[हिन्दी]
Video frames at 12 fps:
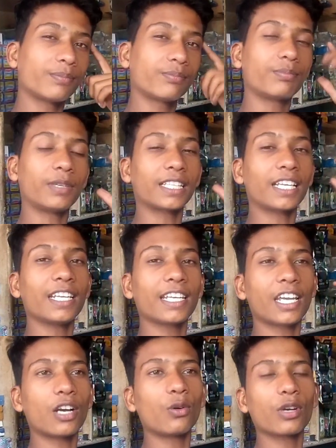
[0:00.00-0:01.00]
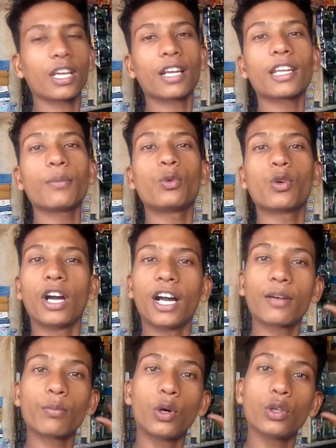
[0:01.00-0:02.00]
पता नहीं क्या हो गया कि हाथ
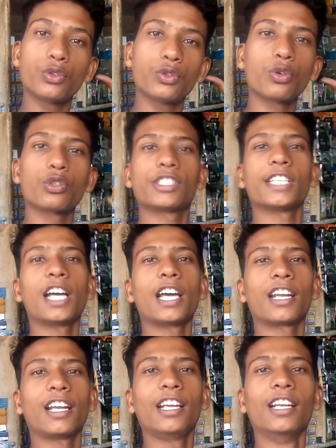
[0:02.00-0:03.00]
बहुत जोर से आ रहा है